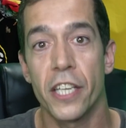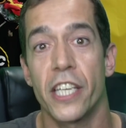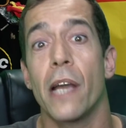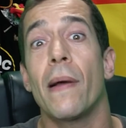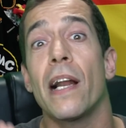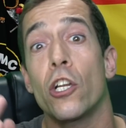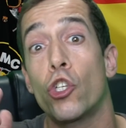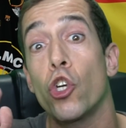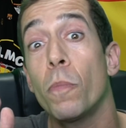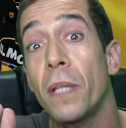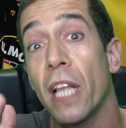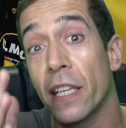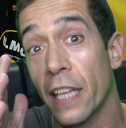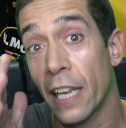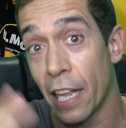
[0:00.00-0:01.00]
Lleva el
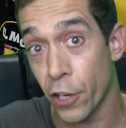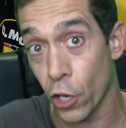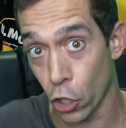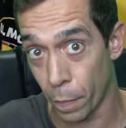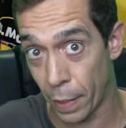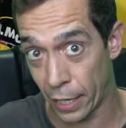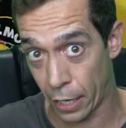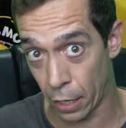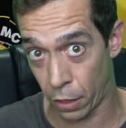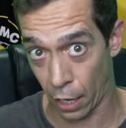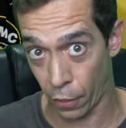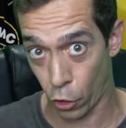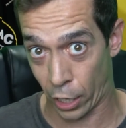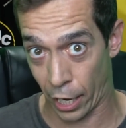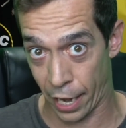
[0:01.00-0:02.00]
sub desde el año
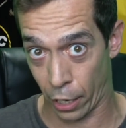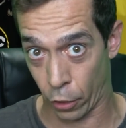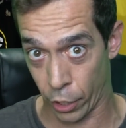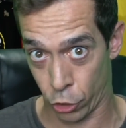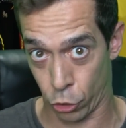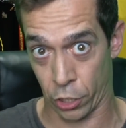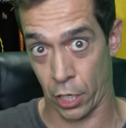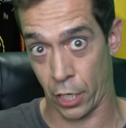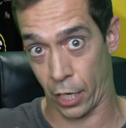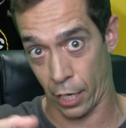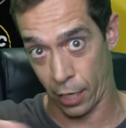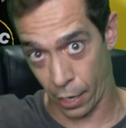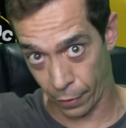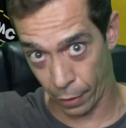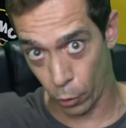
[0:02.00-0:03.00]
2015 dando caña con eso, así
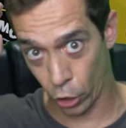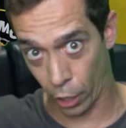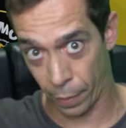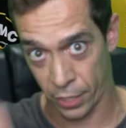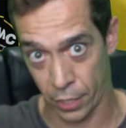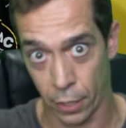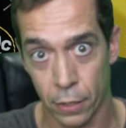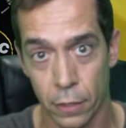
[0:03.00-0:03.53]
que ya veremos lo que pasa.